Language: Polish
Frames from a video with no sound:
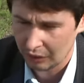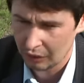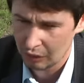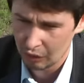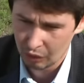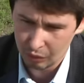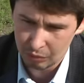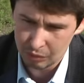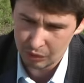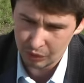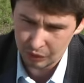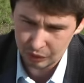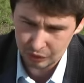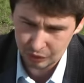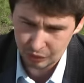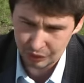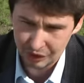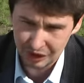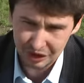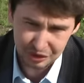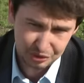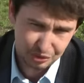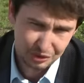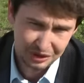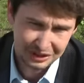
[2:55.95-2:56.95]
klubu,
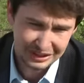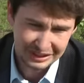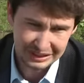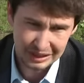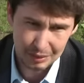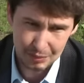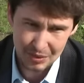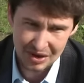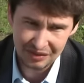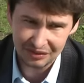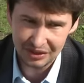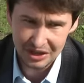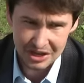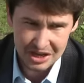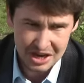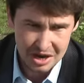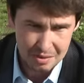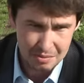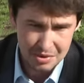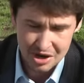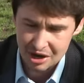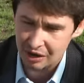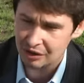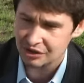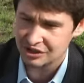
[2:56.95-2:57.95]
których, których tak naprawdę
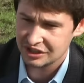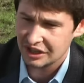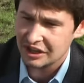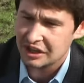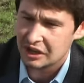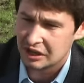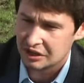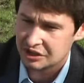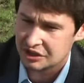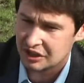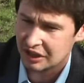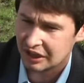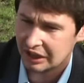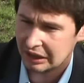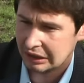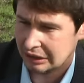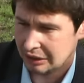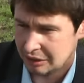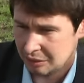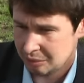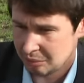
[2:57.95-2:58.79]
nie mnie oceniać, tak,